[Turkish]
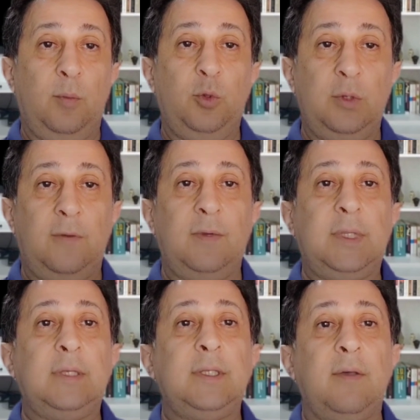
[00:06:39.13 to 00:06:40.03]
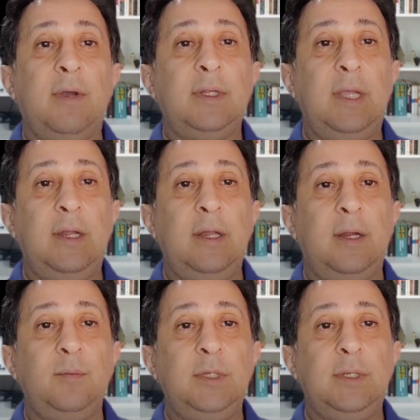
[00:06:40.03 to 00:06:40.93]
Bunlar vatansever
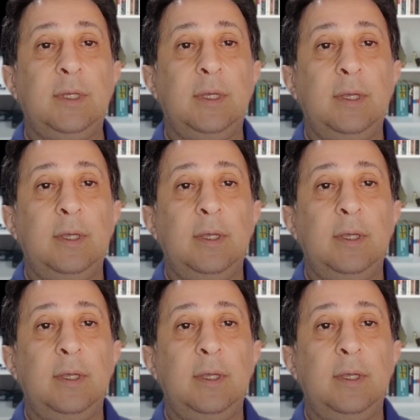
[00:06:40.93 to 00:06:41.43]
değiller miydi?